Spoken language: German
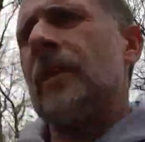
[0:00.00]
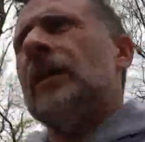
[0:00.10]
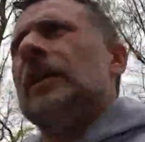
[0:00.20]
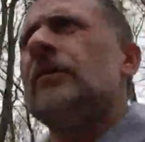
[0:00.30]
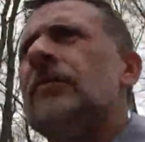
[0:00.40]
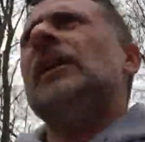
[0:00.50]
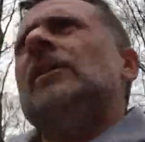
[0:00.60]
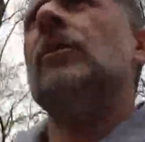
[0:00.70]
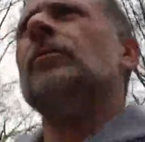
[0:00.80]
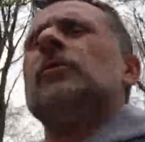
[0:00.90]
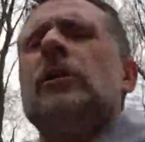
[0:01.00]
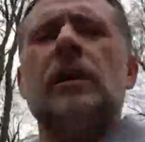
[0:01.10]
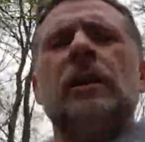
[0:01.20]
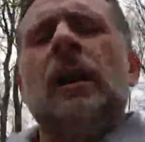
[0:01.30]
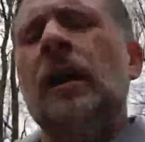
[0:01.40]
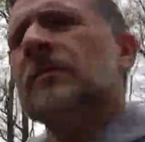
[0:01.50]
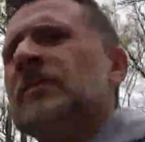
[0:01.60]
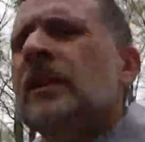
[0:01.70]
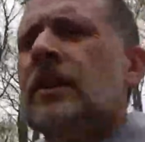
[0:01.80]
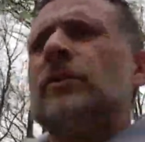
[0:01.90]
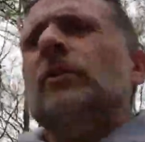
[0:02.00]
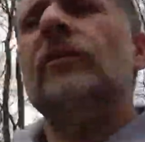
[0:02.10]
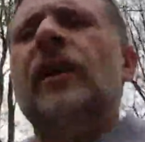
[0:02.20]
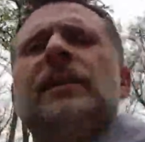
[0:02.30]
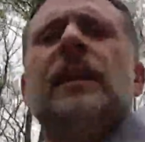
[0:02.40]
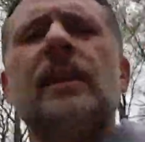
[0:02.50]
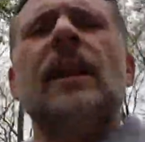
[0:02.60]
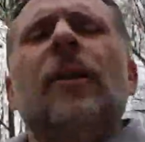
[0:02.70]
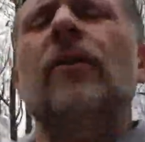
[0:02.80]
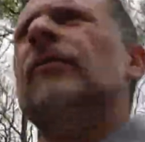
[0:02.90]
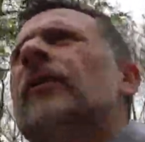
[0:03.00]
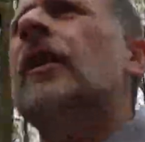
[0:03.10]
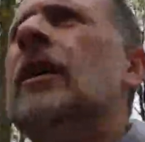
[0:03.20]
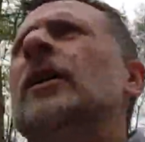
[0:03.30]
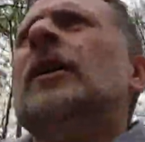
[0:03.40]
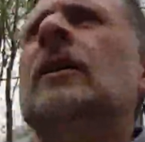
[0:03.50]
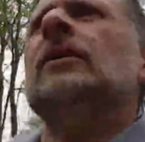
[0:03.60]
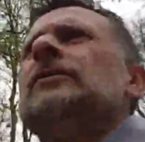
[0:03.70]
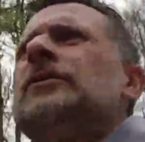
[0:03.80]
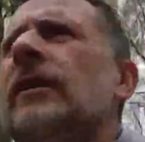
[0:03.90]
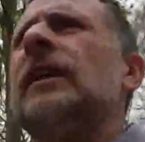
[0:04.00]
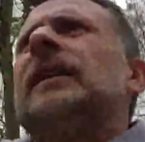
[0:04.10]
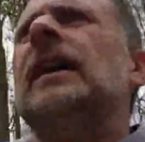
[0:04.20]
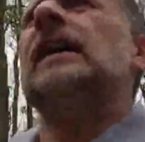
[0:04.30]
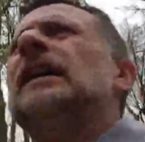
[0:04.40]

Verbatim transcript: äh, im Wald rumgurken, zum Wald hinlaufen und so weiter.